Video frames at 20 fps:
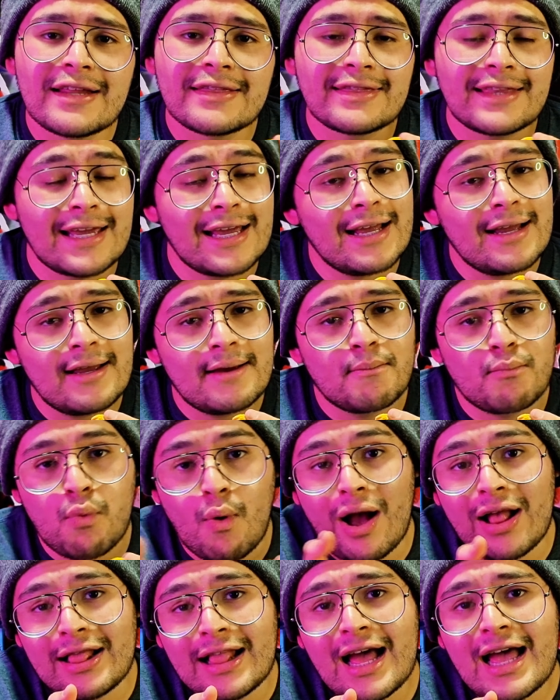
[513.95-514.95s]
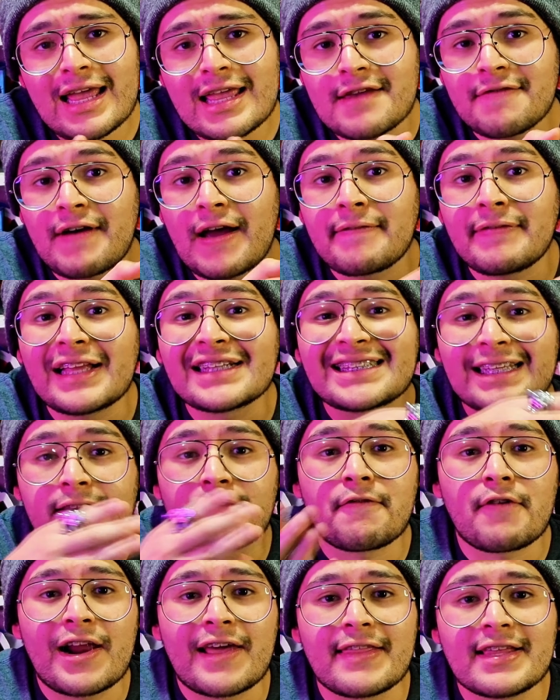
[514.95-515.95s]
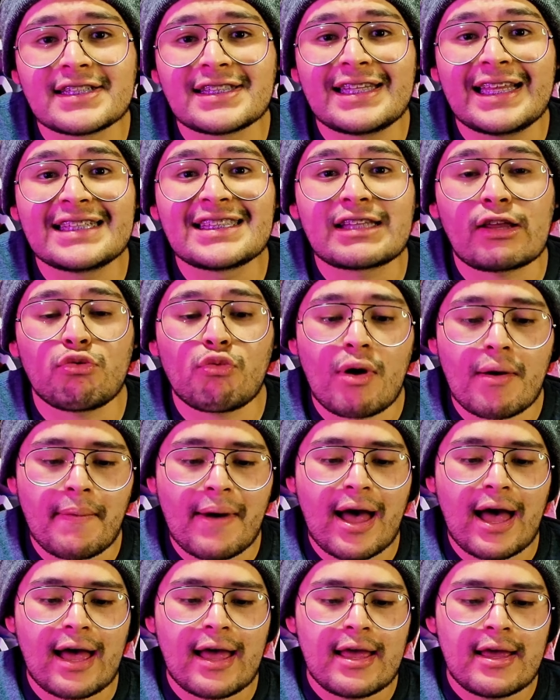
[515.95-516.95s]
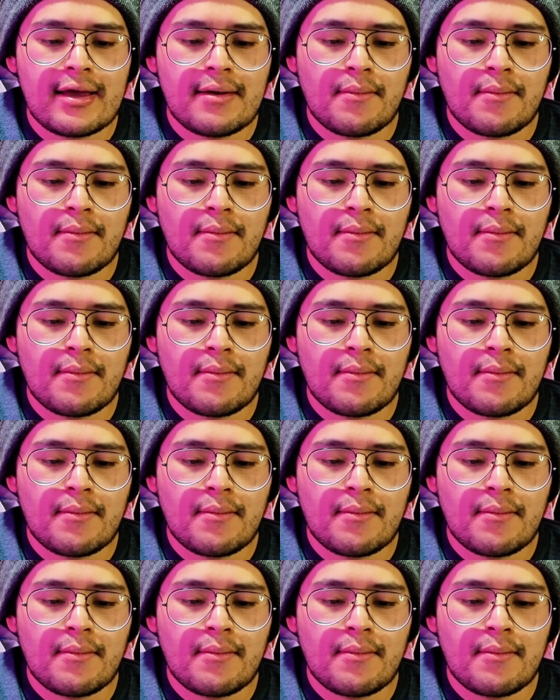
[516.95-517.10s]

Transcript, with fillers: de Voilà y Five Nights at Freddy's, de esta nueva